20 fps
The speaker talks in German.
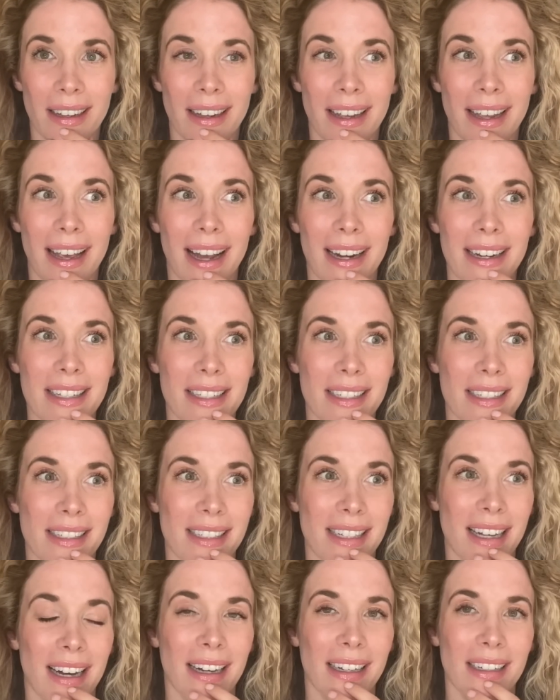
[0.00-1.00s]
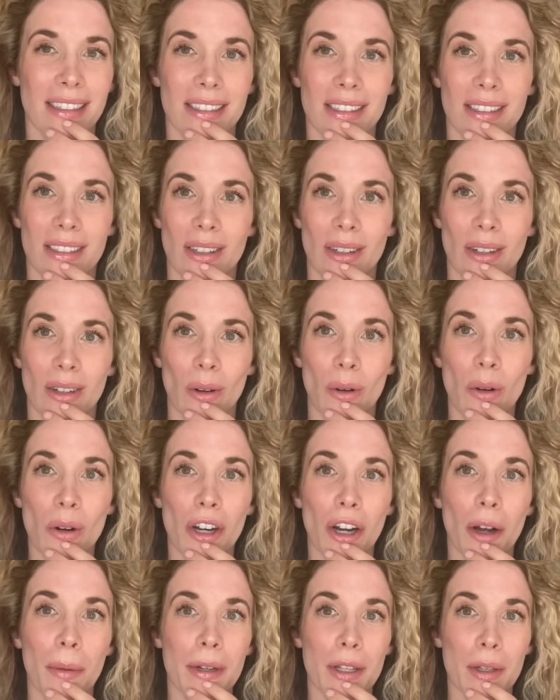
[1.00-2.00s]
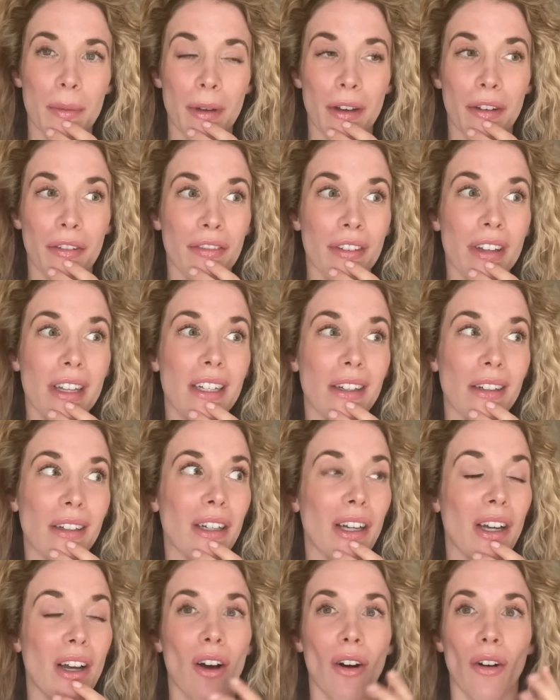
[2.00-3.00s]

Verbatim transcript: ehrlich gesagt, unglaublich perfide.